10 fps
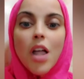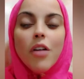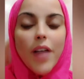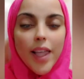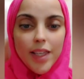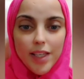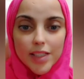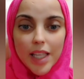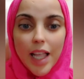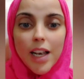
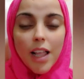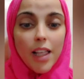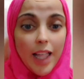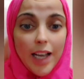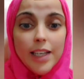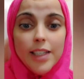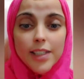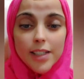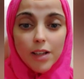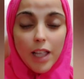فاكيد خلك
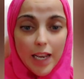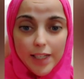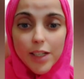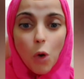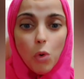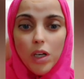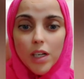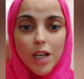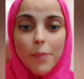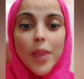خلينا خلينا
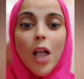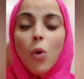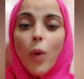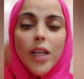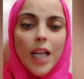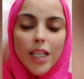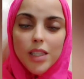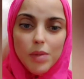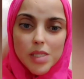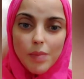كلنا واي حد
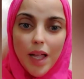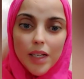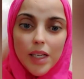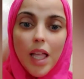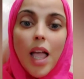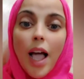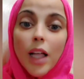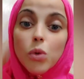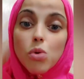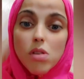بيسمعني
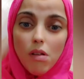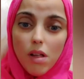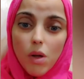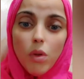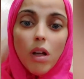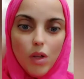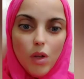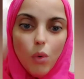عنده ثقه ويقين